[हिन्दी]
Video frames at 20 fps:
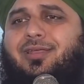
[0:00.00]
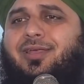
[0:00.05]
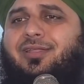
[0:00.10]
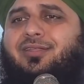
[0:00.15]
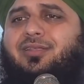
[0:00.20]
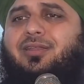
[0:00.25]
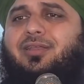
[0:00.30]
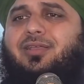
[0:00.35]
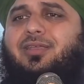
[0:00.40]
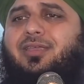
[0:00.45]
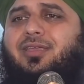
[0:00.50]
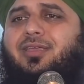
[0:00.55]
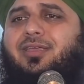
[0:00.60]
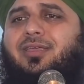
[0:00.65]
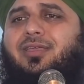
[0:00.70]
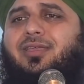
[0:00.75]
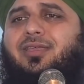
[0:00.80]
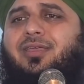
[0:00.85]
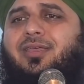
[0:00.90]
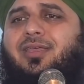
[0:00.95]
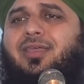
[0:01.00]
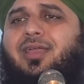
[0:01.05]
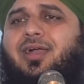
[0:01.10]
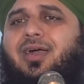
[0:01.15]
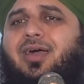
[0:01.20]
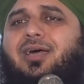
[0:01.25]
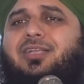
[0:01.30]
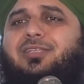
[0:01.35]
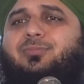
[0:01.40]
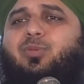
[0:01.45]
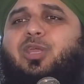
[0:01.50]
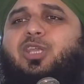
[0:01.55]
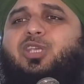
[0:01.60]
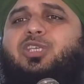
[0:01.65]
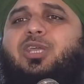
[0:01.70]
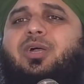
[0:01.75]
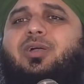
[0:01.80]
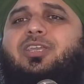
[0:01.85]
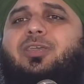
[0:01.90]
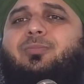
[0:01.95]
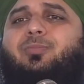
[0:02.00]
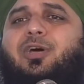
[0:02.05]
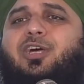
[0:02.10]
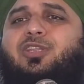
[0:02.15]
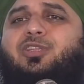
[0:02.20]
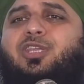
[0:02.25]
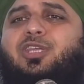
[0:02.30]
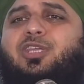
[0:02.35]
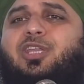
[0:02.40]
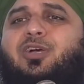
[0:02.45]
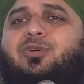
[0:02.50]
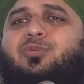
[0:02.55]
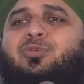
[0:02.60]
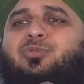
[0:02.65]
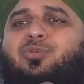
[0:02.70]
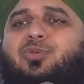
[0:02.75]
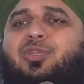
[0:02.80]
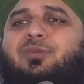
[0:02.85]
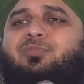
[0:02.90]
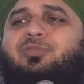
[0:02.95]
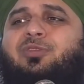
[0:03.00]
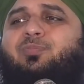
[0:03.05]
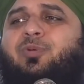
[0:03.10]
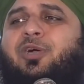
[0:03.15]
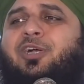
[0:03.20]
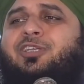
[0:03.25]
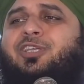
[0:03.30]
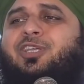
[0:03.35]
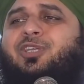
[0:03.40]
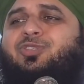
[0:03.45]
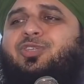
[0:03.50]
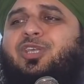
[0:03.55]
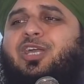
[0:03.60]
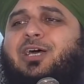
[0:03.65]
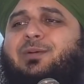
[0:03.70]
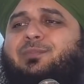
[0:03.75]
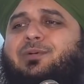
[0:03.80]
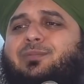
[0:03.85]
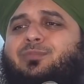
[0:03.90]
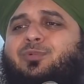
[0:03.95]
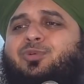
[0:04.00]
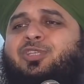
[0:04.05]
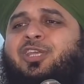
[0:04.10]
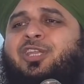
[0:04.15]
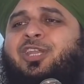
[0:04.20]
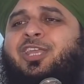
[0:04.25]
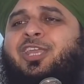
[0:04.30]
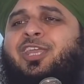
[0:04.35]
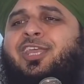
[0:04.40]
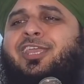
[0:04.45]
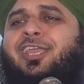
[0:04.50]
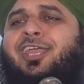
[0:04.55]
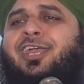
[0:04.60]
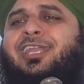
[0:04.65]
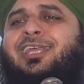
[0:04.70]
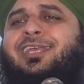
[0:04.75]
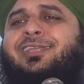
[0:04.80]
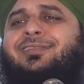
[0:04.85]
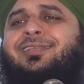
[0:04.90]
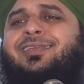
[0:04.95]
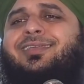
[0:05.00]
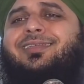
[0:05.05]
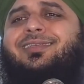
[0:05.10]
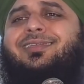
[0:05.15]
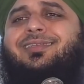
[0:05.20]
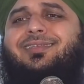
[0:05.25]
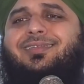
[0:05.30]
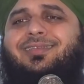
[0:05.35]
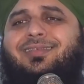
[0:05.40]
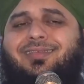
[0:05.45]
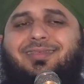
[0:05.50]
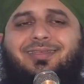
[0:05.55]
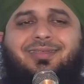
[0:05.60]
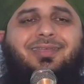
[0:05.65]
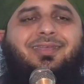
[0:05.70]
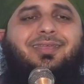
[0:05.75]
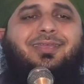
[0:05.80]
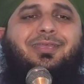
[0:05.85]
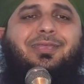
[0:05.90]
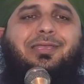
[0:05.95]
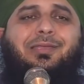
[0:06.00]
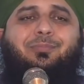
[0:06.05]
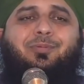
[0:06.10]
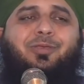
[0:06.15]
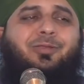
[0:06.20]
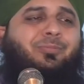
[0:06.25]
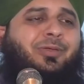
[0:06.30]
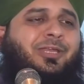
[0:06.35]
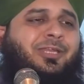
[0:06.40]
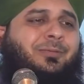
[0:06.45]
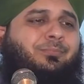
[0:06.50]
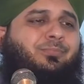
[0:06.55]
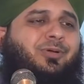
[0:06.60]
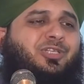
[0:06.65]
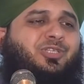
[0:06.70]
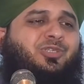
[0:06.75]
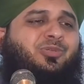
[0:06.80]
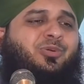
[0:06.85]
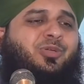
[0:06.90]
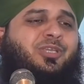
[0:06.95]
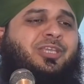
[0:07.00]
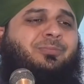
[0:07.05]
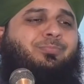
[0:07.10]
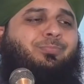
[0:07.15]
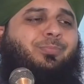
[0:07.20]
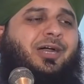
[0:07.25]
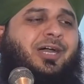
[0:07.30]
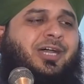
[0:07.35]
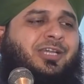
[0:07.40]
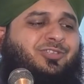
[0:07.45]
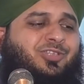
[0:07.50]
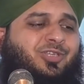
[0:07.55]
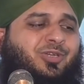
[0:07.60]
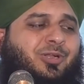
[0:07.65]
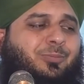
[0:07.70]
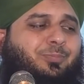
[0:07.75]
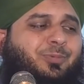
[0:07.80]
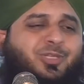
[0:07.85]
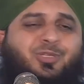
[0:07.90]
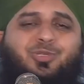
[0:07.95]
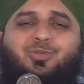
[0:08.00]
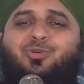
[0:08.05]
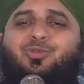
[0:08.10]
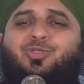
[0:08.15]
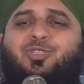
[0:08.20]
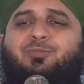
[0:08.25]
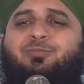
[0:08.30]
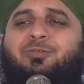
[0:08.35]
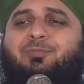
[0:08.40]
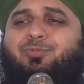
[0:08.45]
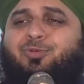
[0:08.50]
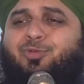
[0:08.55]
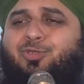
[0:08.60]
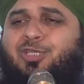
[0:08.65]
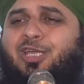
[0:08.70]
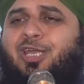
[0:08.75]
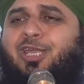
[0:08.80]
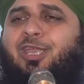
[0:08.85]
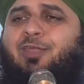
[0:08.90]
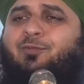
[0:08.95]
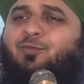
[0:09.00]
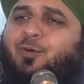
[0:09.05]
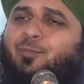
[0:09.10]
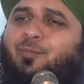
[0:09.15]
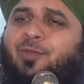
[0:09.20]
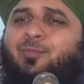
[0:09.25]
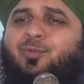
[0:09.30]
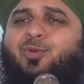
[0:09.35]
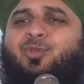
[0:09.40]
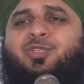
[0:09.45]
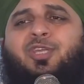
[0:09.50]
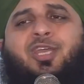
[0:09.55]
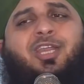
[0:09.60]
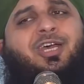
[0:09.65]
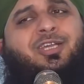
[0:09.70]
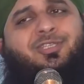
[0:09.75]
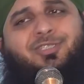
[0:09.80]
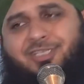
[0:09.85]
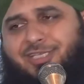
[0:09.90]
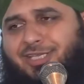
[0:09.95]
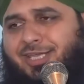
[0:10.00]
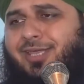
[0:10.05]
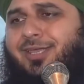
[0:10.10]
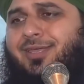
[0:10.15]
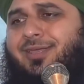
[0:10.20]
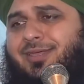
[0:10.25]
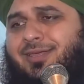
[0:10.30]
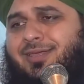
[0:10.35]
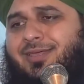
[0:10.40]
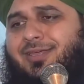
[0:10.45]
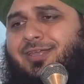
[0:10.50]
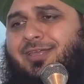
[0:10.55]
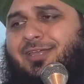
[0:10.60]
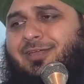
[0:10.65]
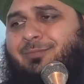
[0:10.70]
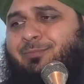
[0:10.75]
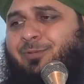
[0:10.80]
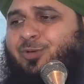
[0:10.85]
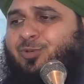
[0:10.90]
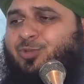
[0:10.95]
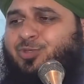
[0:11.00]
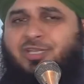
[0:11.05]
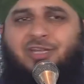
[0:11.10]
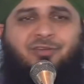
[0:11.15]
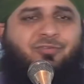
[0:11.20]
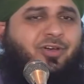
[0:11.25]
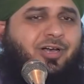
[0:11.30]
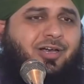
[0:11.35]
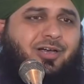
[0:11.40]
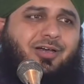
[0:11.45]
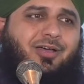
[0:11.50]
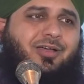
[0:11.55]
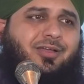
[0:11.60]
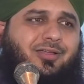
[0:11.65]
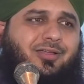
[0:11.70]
कहने लगे आज मैं ईशा के बाद निकला हूँ तो नबी पाक के सहाबा मुझे नेक कह रहे थे फिर मैंने बच्चों की माँ से और बच्चों से भी पूछा है वो भी मुझसे राज़ी हैं पर उजाफा